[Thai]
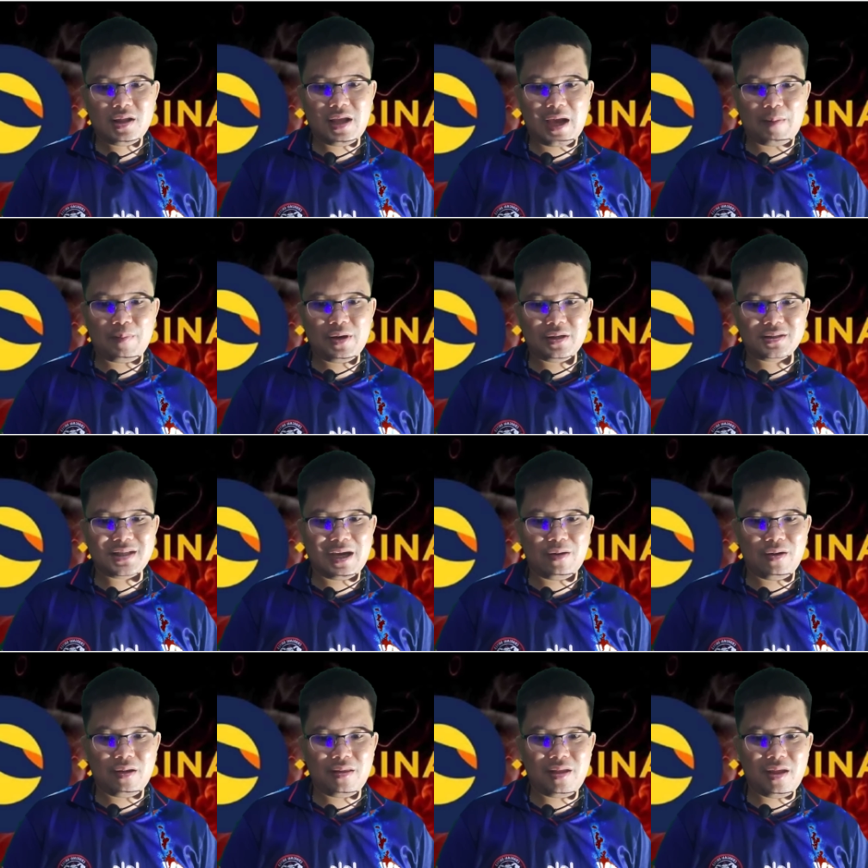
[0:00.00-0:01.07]
ช่างเพิงเจ้า
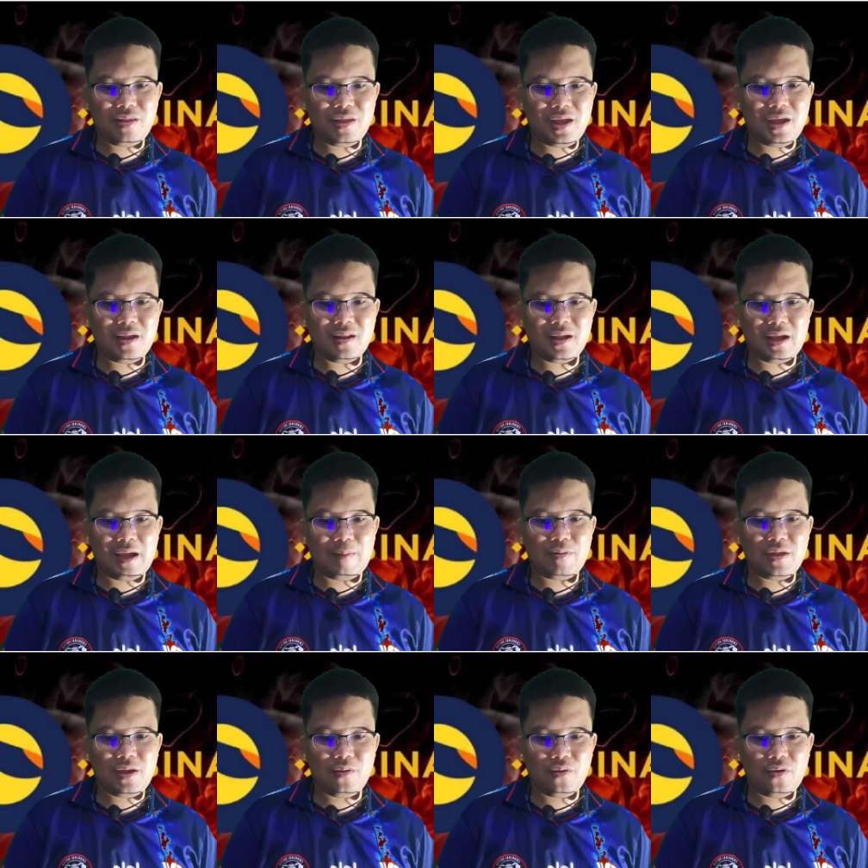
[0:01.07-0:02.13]
หรือ ซี ซี นะครับ
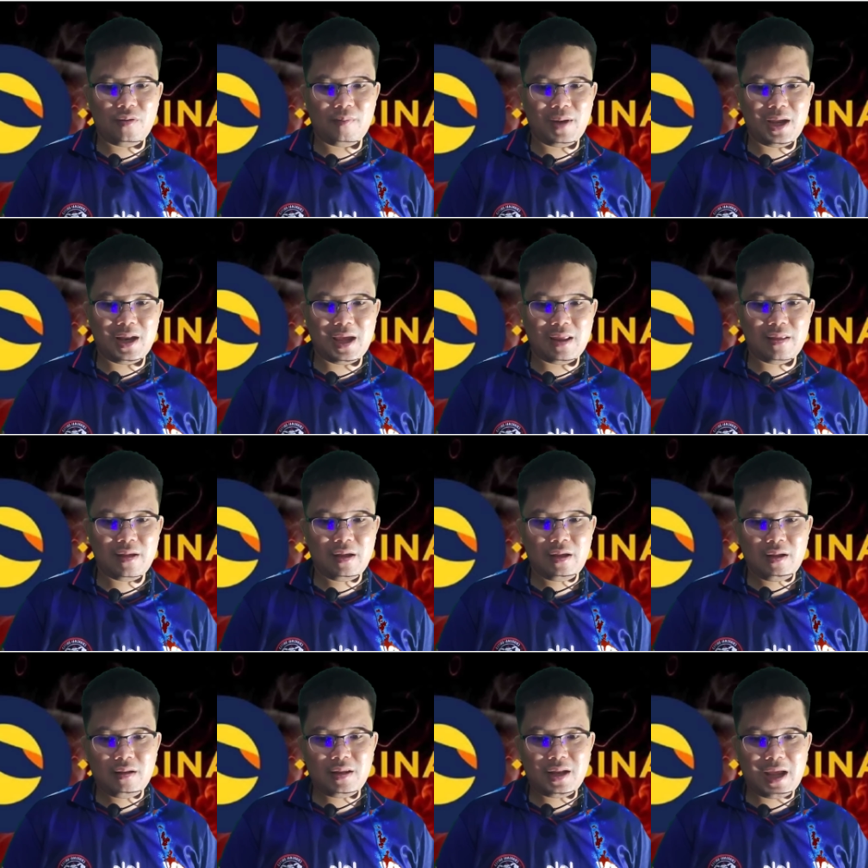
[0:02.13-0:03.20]
ซี อี โอ ของ Binance
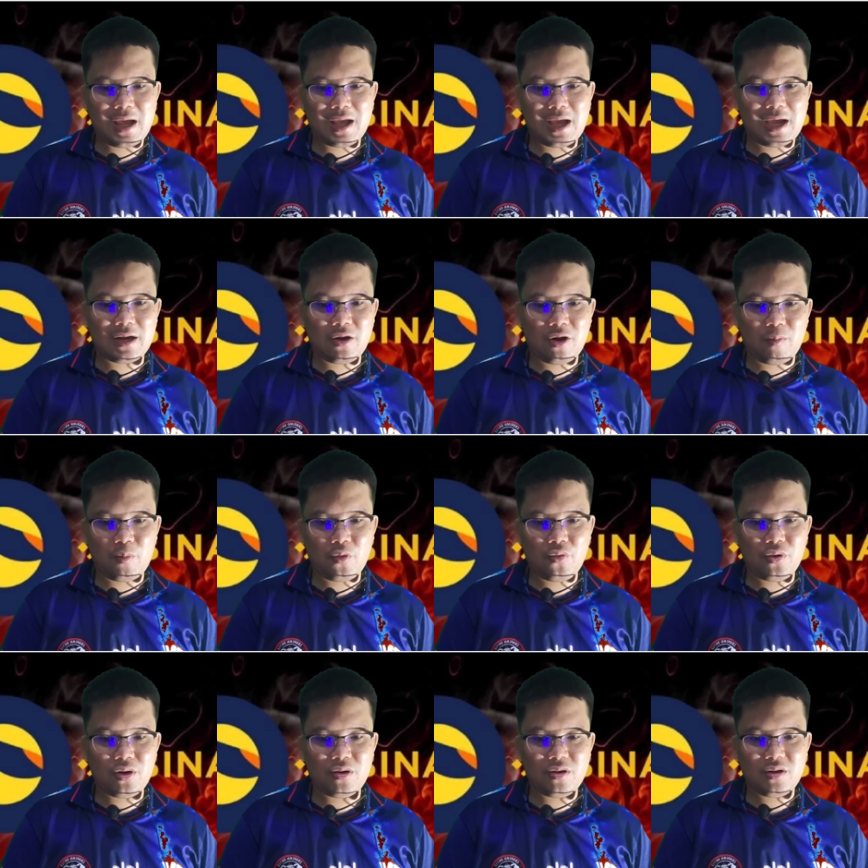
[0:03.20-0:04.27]
แสดงการขอบ
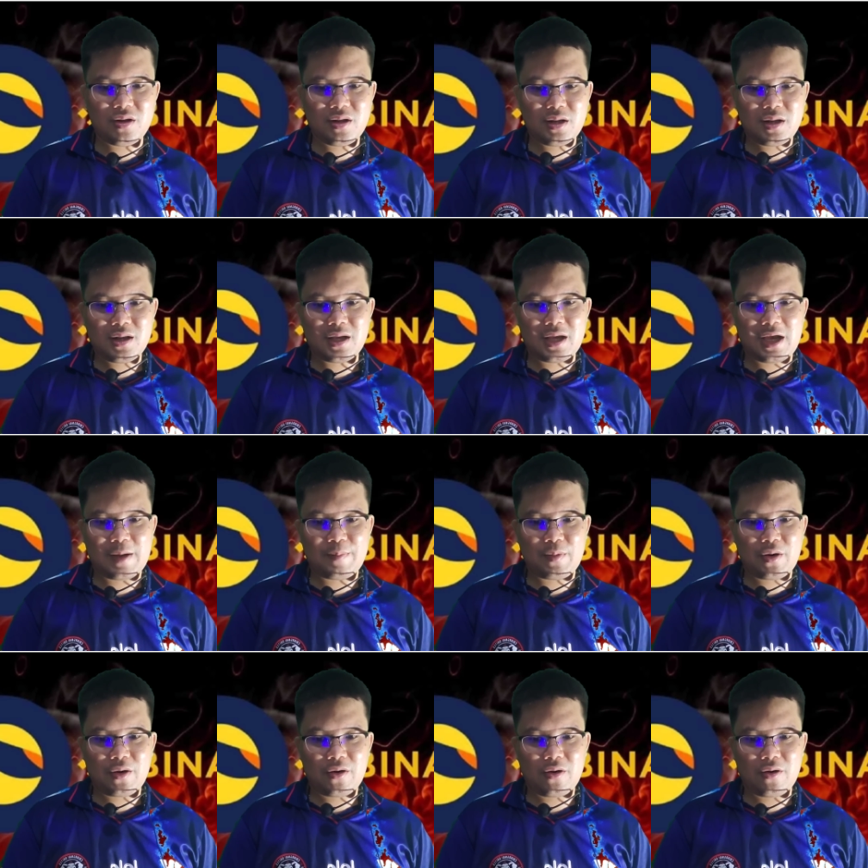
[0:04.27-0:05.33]
คุณนะครับ
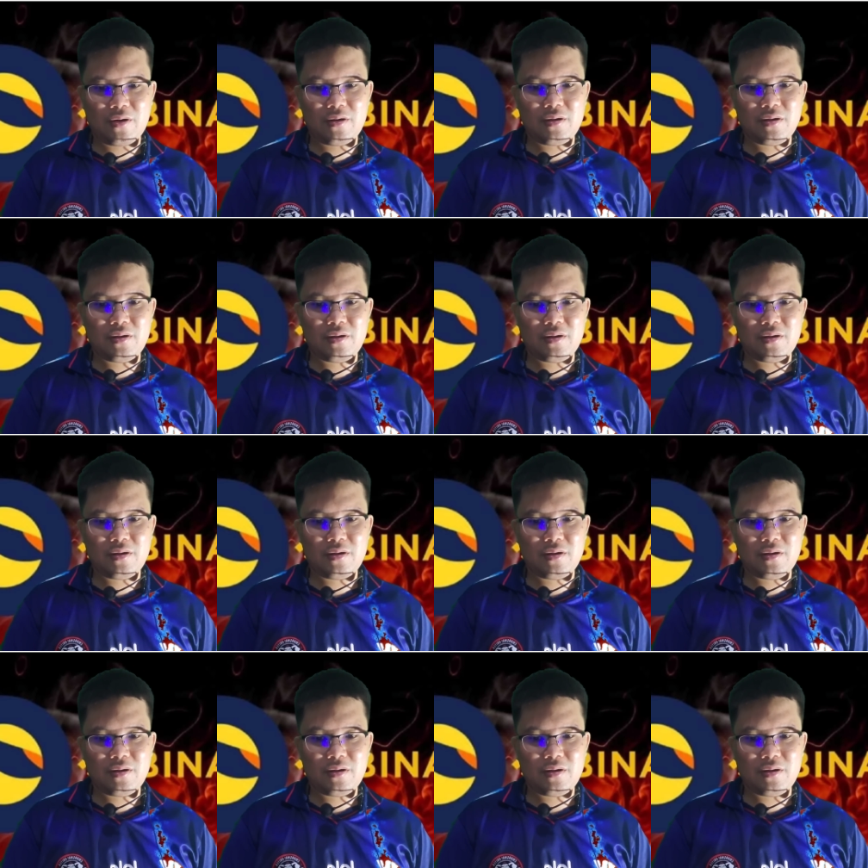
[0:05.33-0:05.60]
ของ